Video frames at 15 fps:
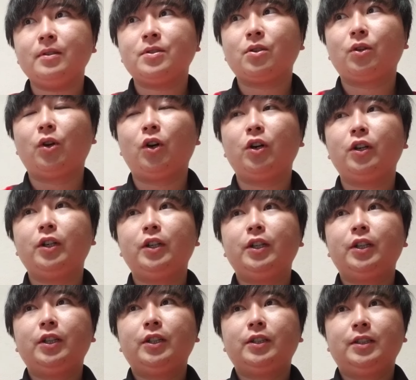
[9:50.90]
その、
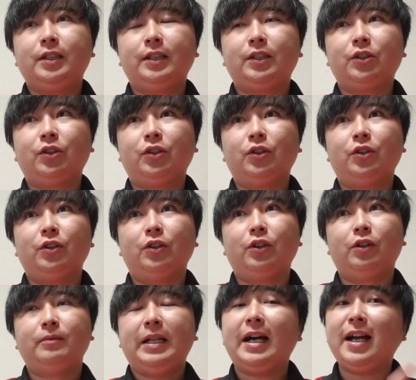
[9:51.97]
えっ、ー、
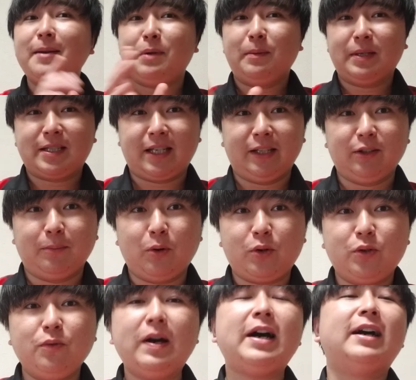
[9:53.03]
と、何回も言いますけど、
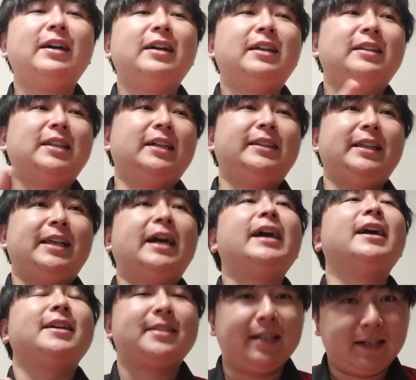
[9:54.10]
僕は縦に
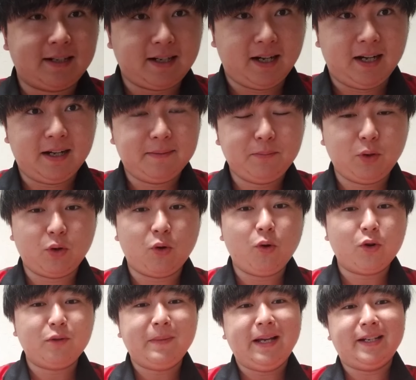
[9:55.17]
速いサッカー、もう
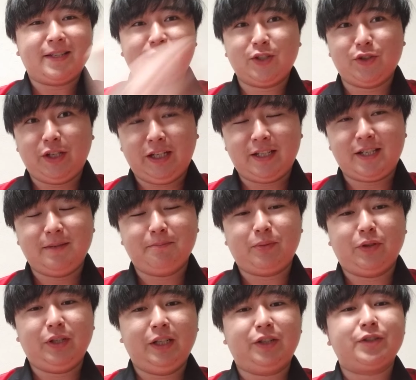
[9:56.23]
ゴール前にすぐに
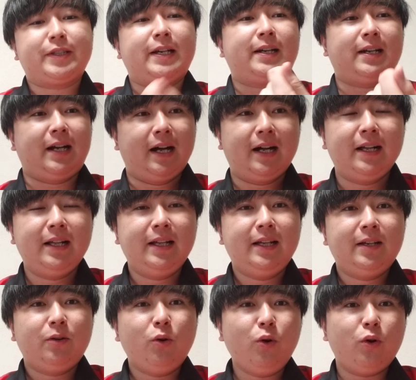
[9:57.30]
シンプルに行くサッカー、
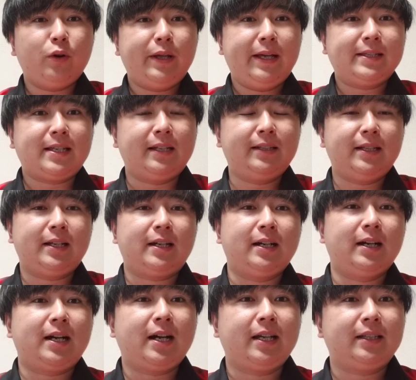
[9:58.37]
を、えー、3年
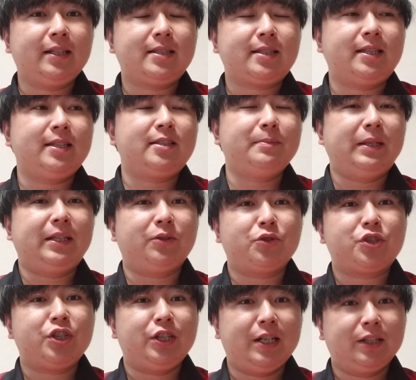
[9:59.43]
間かけて突き詰めてほ
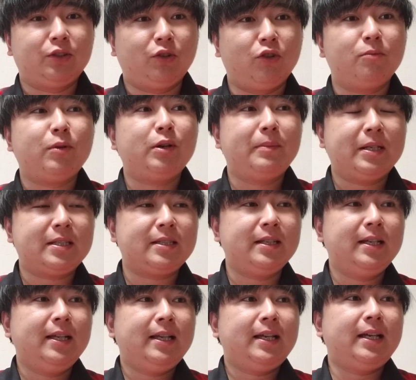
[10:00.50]
しいなと思います。
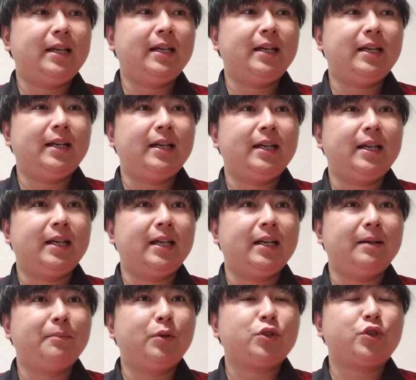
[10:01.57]

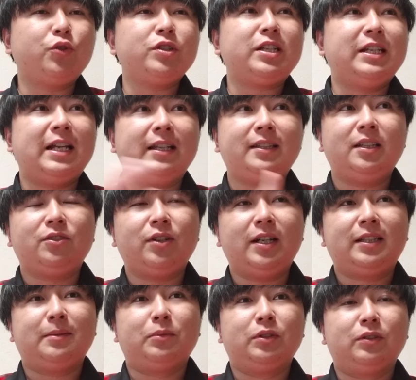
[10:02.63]
えー、もう直何点取られ
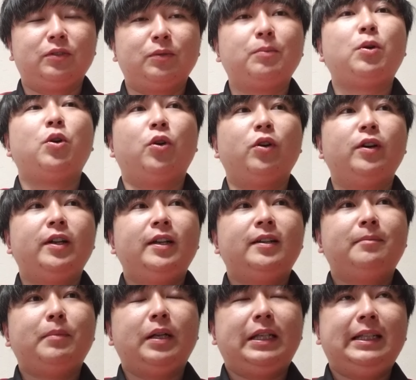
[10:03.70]
ても、も
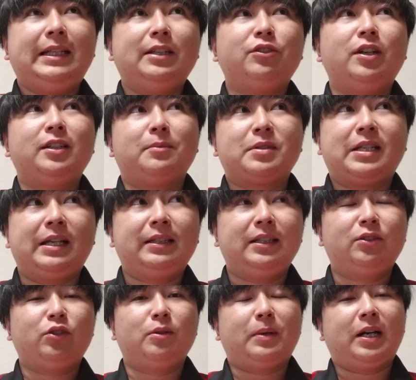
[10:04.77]
う、まあ2点取られても3
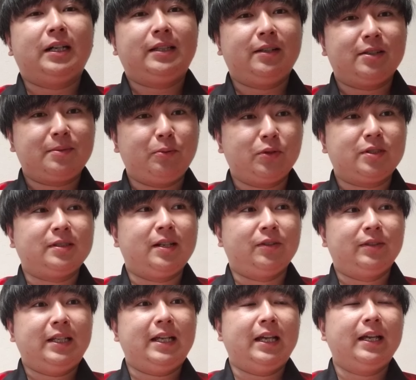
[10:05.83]
点取れば勝てるスポーツなの
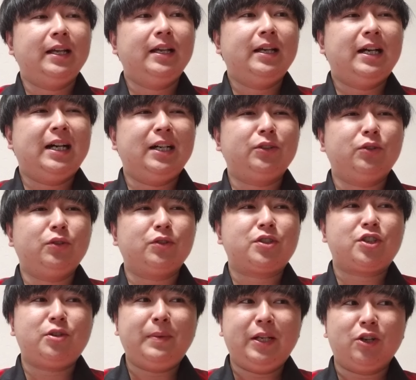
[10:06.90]
で、あの、守
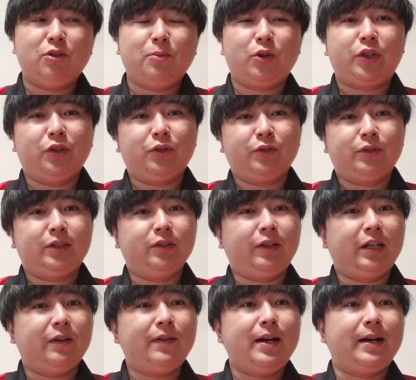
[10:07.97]
備に重きを置くっていうより
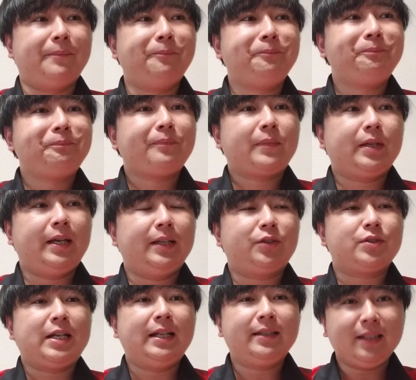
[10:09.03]
かは、えっ、ー、と、
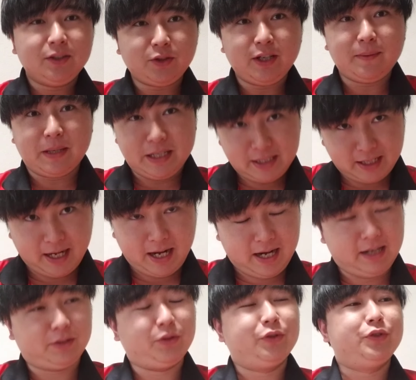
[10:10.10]
3点取れればいいじゃない
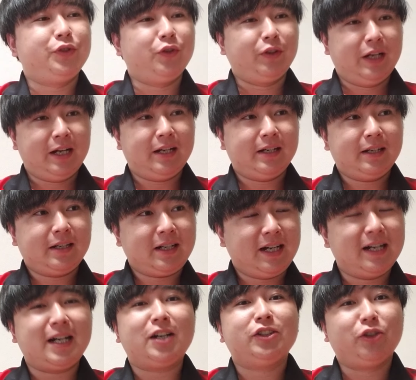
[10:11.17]
かというような
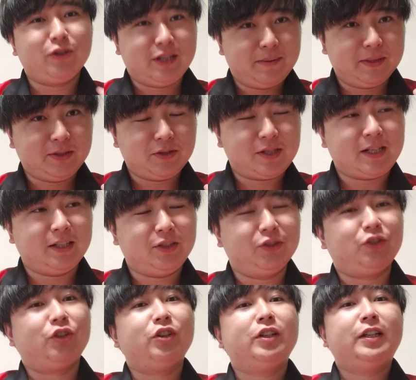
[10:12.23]
感覚でございます。どっちかという
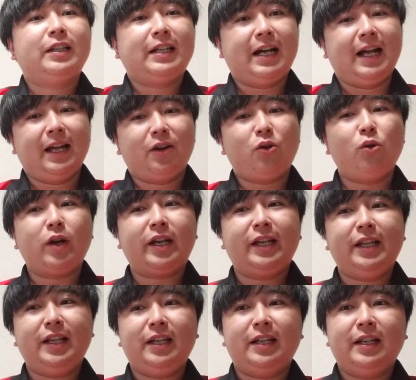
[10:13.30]
と。はい。攻撃
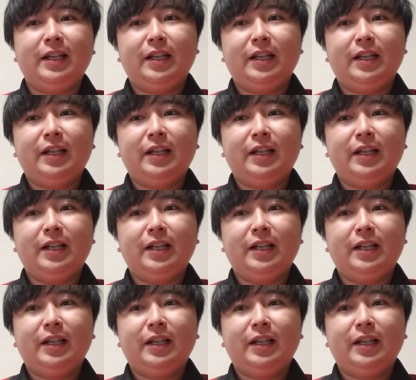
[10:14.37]
に、